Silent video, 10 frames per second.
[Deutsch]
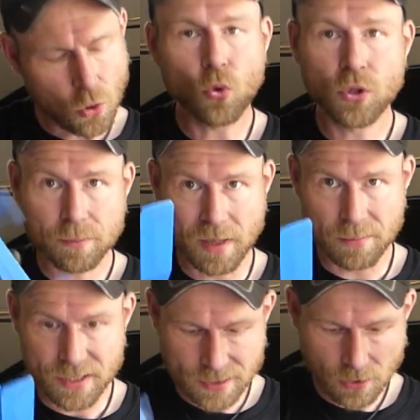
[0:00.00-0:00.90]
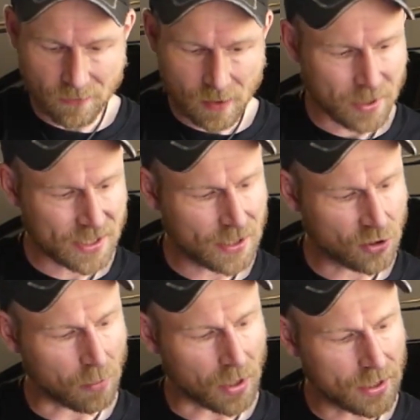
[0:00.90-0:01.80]
Und bei Miesler, wenn man die
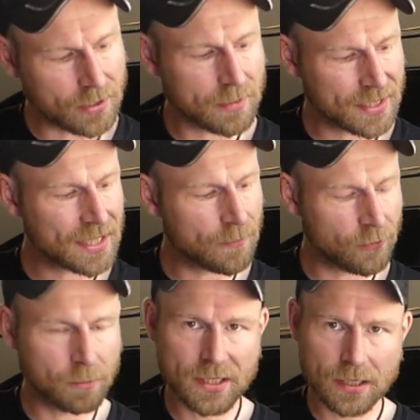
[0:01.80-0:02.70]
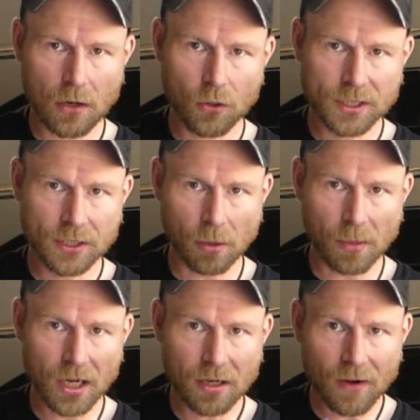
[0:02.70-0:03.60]
normalen, es gibt von Miesler auch die
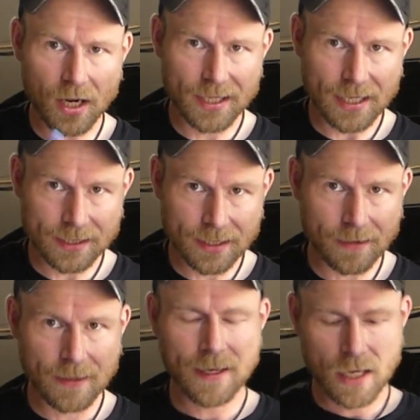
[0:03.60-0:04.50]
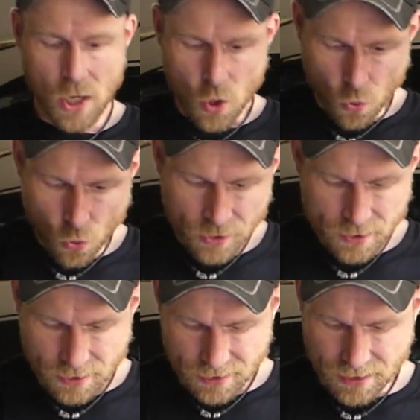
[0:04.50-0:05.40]
normale Variante
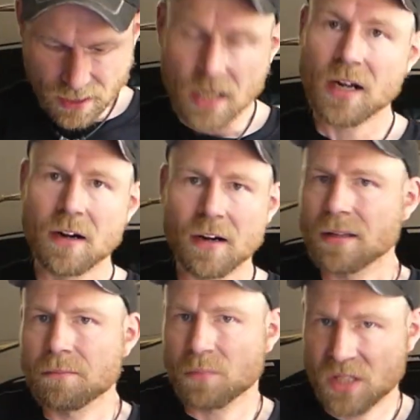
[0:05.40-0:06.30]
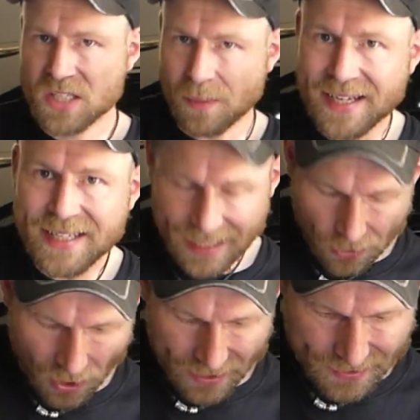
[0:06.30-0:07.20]
und die zweite
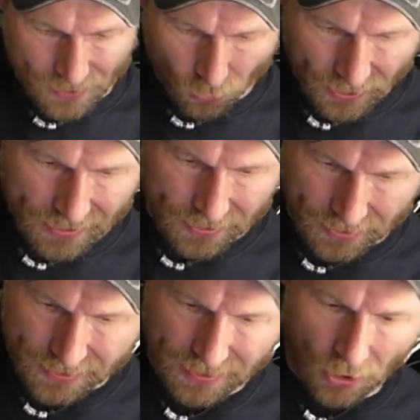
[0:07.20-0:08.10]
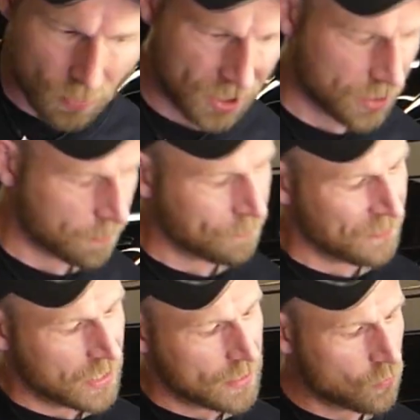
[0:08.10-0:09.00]
Generation nennen die es, glaube ich.
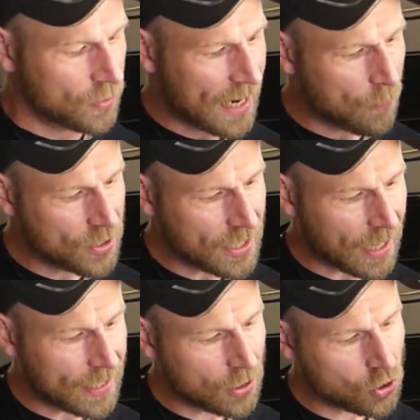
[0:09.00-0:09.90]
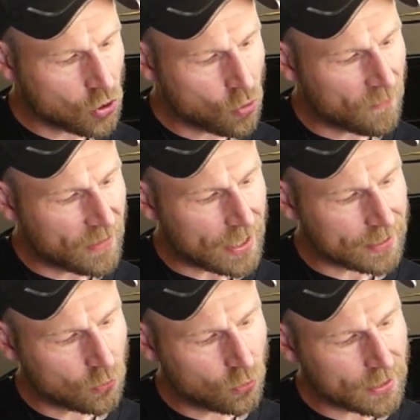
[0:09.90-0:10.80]
So, der muss ja reingeschoben
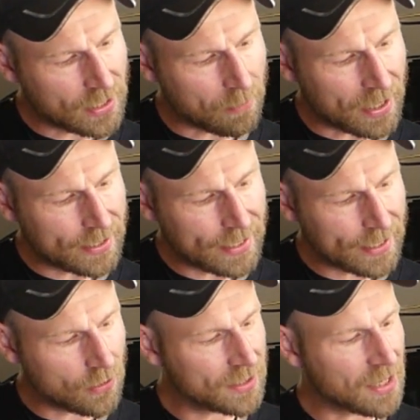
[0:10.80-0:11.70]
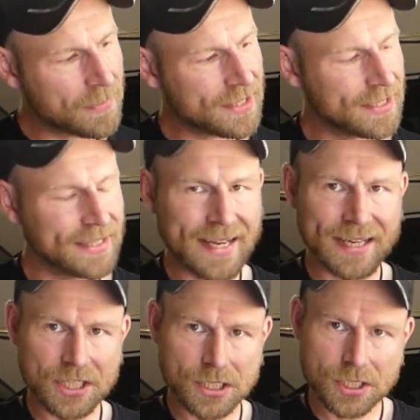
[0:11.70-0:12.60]
werden unten am Anlenker, damit der
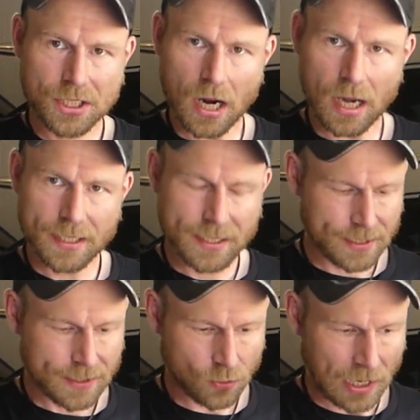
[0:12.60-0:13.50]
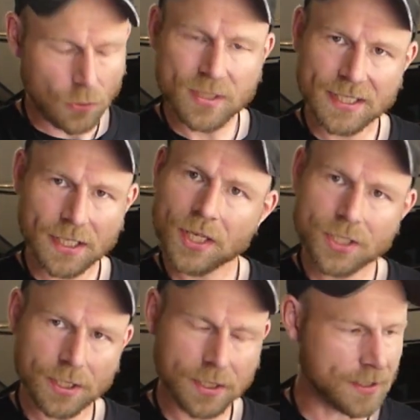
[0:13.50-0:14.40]
richtig gerade sitzt und
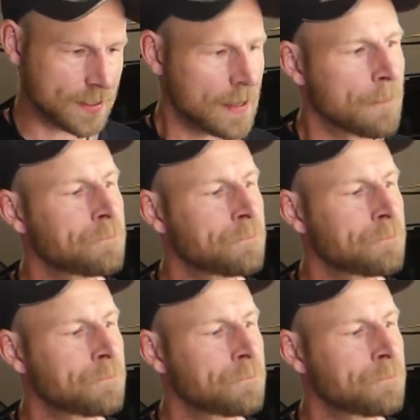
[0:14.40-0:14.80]
ausgerichtet ist.